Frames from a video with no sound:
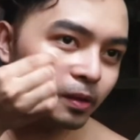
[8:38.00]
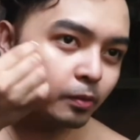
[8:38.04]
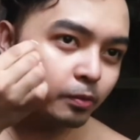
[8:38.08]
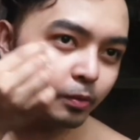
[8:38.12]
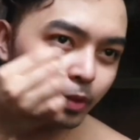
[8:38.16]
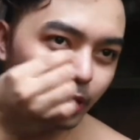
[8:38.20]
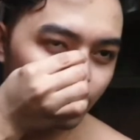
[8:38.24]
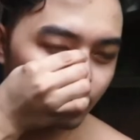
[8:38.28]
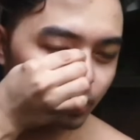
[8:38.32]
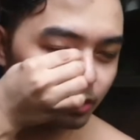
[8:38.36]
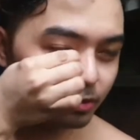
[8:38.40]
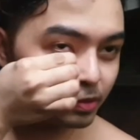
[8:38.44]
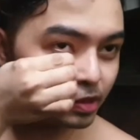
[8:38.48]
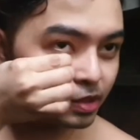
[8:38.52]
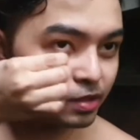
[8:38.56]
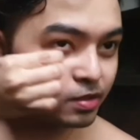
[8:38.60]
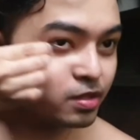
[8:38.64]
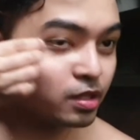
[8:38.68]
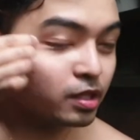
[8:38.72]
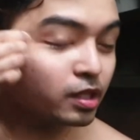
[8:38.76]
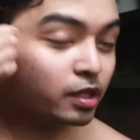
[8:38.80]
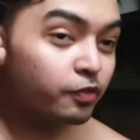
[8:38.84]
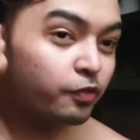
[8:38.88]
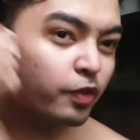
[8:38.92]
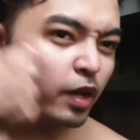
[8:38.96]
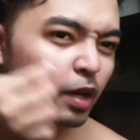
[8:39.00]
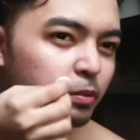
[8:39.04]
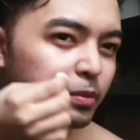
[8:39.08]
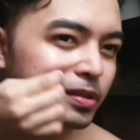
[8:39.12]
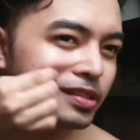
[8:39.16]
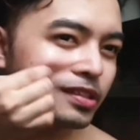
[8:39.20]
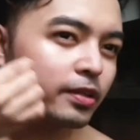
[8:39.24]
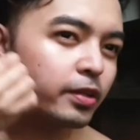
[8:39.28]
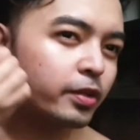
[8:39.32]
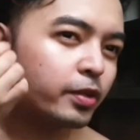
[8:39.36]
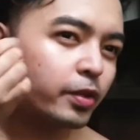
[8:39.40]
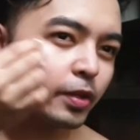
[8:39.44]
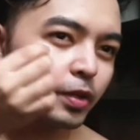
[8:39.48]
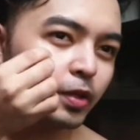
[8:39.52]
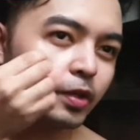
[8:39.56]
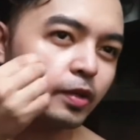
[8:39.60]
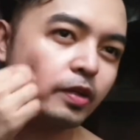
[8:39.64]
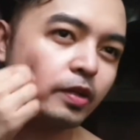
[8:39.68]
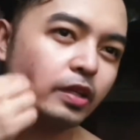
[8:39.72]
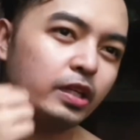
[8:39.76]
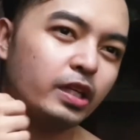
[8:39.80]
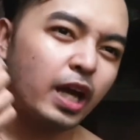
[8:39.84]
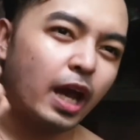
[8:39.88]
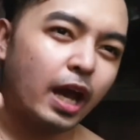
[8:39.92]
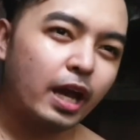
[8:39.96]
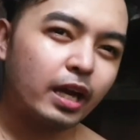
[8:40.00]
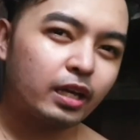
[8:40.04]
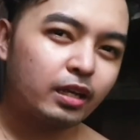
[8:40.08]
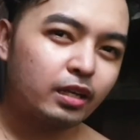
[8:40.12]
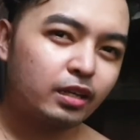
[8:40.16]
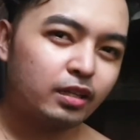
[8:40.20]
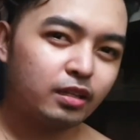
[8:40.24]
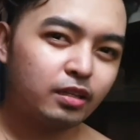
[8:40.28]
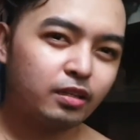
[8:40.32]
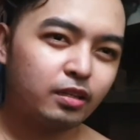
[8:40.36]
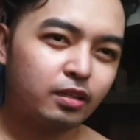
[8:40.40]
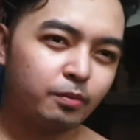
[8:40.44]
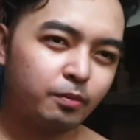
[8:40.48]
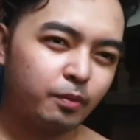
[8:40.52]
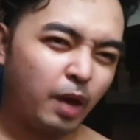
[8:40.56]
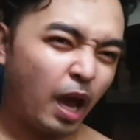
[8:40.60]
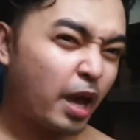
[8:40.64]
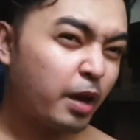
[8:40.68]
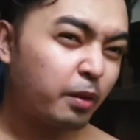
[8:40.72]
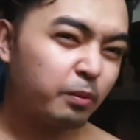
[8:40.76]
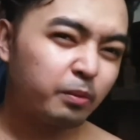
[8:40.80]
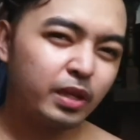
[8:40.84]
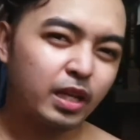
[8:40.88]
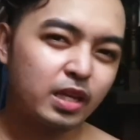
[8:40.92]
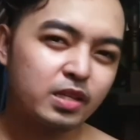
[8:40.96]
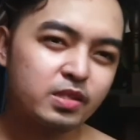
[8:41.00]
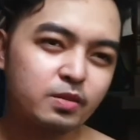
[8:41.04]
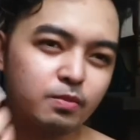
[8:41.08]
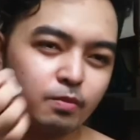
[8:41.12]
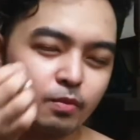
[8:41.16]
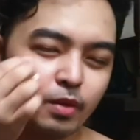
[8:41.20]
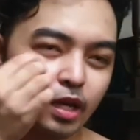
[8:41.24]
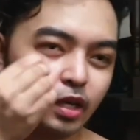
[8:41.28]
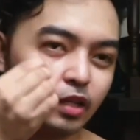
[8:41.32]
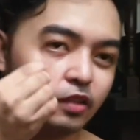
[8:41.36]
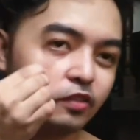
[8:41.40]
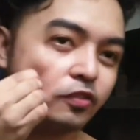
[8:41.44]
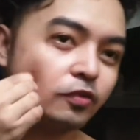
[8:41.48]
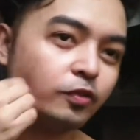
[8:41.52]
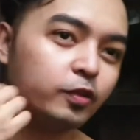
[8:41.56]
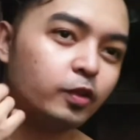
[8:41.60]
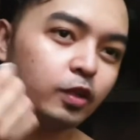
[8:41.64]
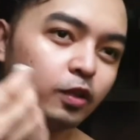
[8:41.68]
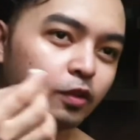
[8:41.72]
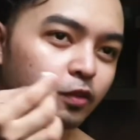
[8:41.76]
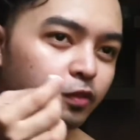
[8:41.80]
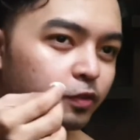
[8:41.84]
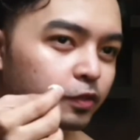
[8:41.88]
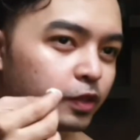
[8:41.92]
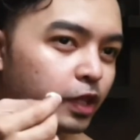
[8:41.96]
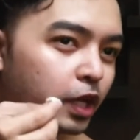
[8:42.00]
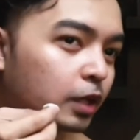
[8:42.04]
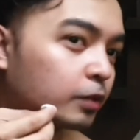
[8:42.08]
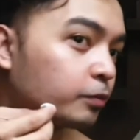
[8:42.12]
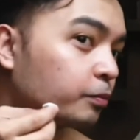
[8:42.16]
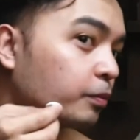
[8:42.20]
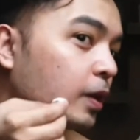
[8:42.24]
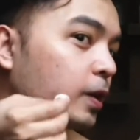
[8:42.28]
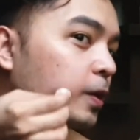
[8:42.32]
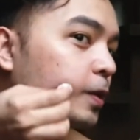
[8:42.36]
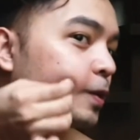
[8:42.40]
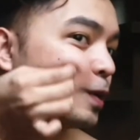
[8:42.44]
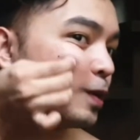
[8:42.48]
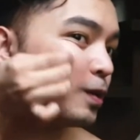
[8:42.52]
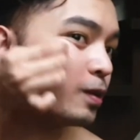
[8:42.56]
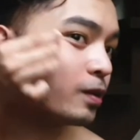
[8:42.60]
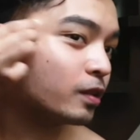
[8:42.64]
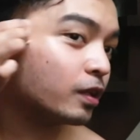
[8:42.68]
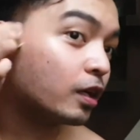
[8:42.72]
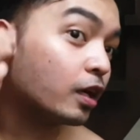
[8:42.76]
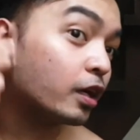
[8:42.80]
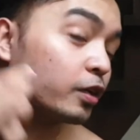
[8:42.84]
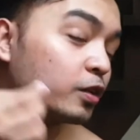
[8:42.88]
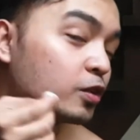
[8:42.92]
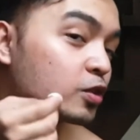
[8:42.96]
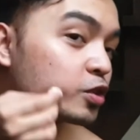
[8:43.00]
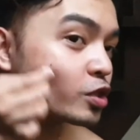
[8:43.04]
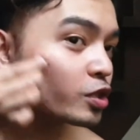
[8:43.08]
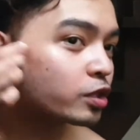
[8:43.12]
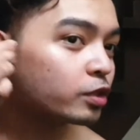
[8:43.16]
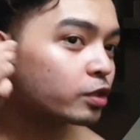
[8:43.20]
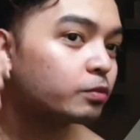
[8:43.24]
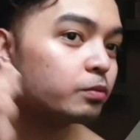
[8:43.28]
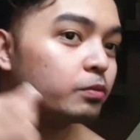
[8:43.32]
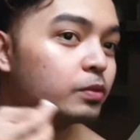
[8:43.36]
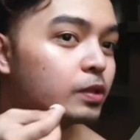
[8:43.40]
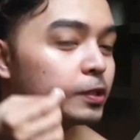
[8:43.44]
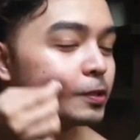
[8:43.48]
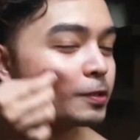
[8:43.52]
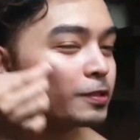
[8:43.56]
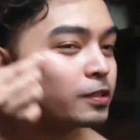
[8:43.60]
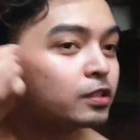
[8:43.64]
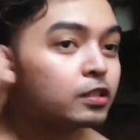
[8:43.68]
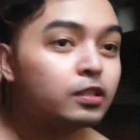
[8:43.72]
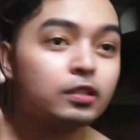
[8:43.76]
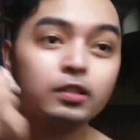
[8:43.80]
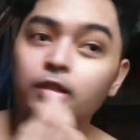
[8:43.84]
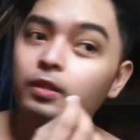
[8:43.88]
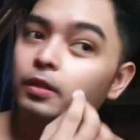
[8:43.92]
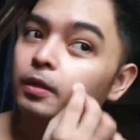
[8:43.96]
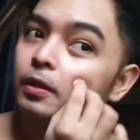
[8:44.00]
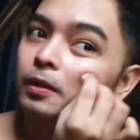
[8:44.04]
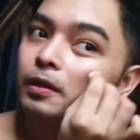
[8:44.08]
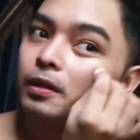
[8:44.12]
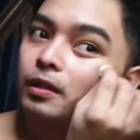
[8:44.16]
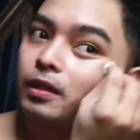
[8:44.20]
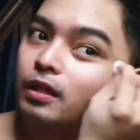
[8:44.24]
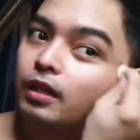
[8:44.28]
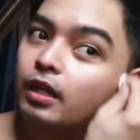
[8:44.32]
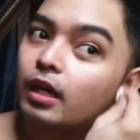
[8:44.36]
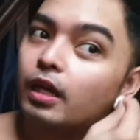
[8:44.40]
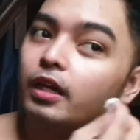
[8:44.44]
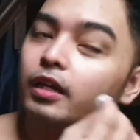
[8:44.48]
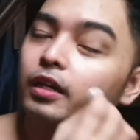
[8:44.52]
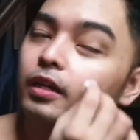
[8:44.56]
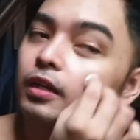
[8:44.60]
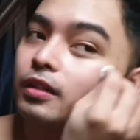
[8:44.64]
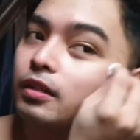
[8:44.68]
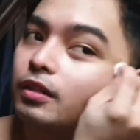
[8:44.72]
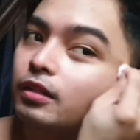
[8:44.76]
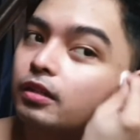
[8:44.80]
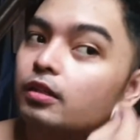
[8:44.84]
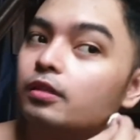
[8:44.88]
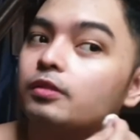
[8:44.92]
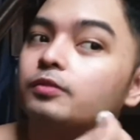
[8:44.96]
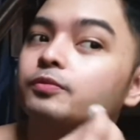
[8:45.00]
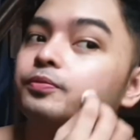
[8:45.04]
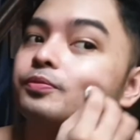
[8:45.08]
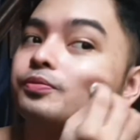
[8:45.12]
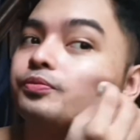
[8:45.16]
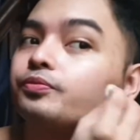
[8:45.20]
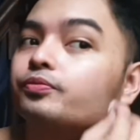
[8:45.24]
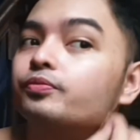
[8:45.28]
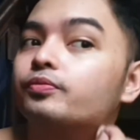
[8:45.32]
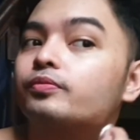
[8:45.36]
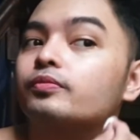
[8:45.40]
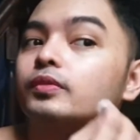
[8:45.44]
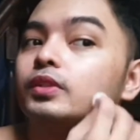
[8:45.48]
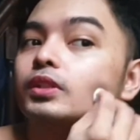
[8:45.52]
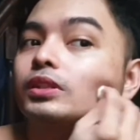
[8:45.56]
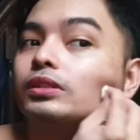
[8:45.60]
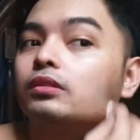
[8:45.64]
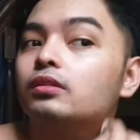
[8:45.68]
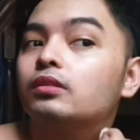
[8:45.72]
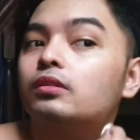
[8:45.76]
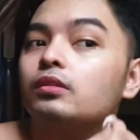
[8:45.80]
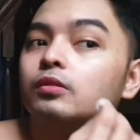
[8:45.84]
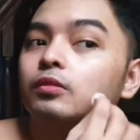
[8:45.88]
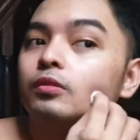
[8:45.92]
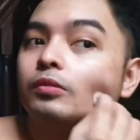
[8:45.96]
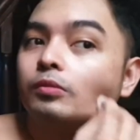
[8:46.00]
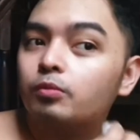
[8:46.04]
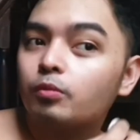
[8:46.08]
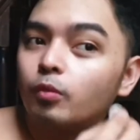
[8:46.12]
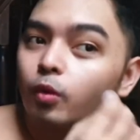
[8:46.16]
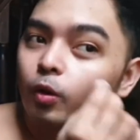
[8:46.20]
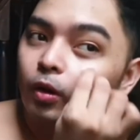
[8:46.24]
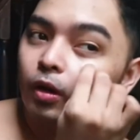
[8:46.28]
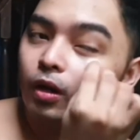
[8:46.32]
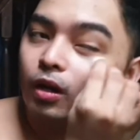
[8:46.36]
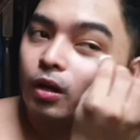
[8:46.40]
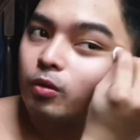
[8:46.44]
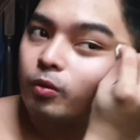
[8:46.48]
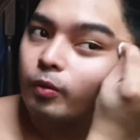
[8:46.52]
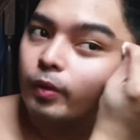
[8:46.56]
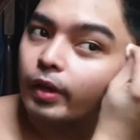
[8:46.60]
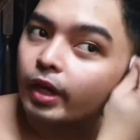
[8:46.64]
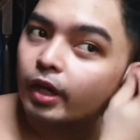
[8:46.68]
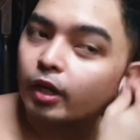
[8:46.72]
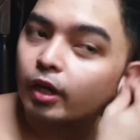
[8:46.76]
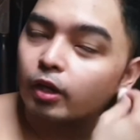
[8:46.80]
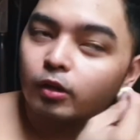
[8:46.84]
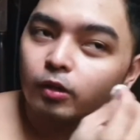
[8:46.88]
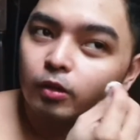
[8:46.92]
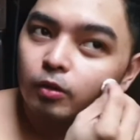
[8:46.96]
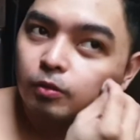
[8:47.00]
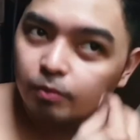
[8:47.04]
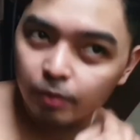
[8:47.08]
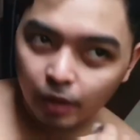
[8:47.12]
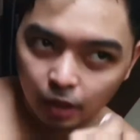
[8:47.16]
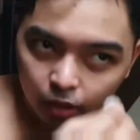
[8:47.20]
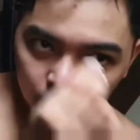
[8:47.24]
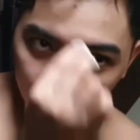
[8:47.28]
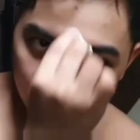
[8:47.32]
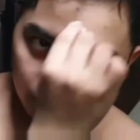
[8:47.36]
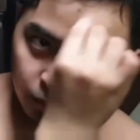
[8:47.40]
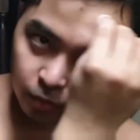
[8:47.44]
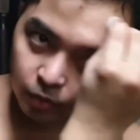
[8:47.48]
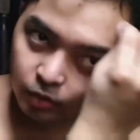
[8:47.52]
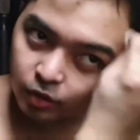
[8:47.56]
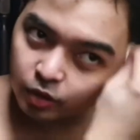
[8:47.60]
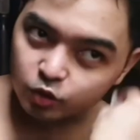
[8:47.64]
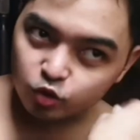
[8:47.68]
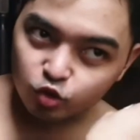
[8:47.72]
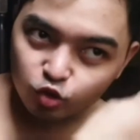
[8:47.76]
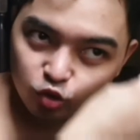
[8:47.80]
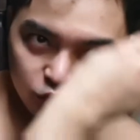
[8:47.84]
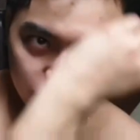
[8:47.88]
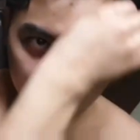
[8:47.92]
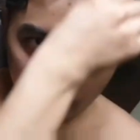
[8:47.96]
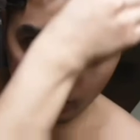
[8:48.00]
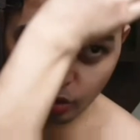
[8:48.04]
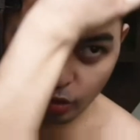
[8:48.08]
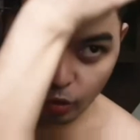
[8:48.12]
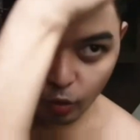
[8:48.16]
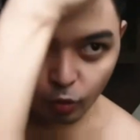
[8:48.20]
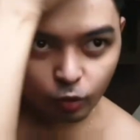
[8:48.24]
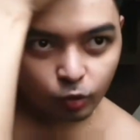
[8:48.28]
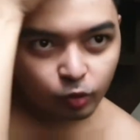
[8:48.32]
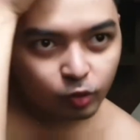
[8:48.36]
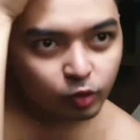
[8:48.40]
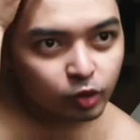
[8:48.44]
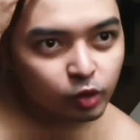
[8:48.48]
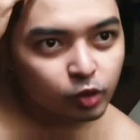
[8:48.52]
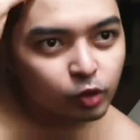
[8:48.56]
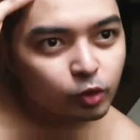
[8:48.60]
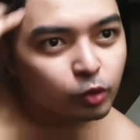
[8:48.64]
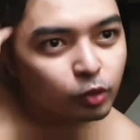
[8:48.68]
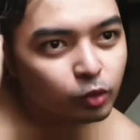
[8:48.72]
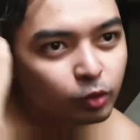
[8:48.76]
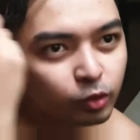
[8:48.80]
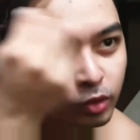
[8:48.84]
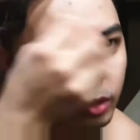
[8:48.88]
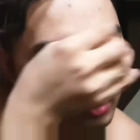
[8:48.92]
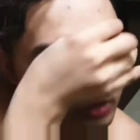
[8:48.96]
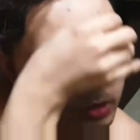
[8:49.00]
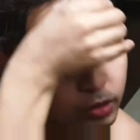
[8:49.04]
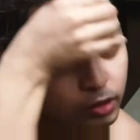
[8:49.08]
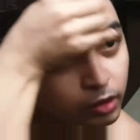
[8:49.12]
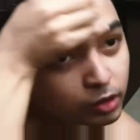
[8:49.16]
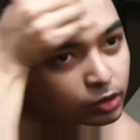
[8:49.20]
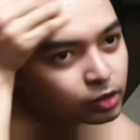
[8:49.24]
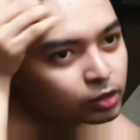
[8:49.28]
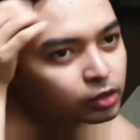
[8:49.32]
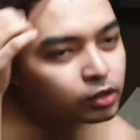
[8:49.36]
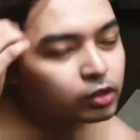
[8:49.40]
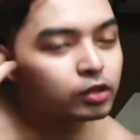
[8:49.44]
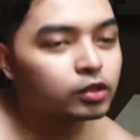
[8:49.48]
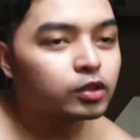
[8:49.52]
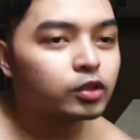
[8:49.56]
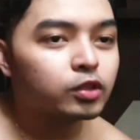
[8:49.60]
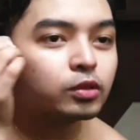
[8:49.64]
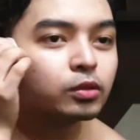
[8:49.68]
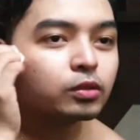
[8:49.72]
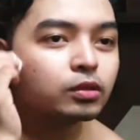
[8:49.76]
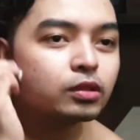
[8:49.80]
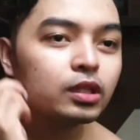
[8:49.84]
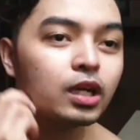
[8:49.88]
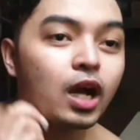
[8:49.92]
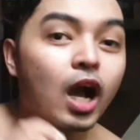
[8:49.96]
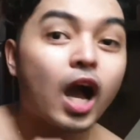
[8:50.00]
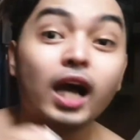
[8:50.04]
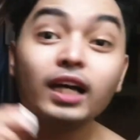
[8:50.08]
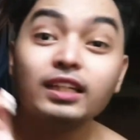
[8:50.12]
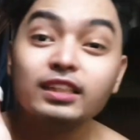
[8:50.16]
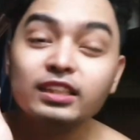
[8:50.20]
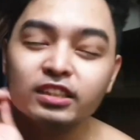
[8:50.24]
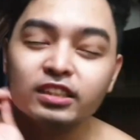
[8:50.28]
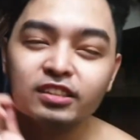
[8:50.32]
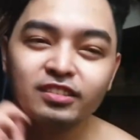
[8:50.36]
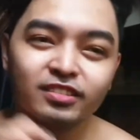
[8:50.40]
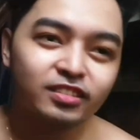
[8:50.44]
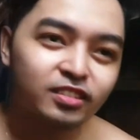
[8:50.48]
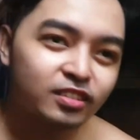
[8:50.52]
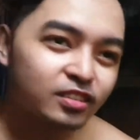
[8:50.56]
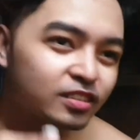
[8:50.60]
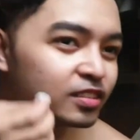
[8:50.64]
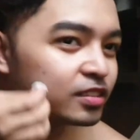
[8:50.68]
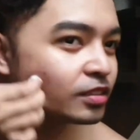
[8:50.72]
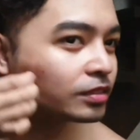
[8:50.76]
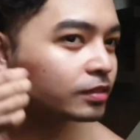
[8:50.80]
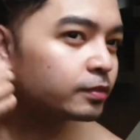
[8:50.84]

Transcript: pero minsan if I'm in a hurry, I I'm less mindful of that. Pero yun nga, you should be like more aware kung paano mo stroke yung yung cotton,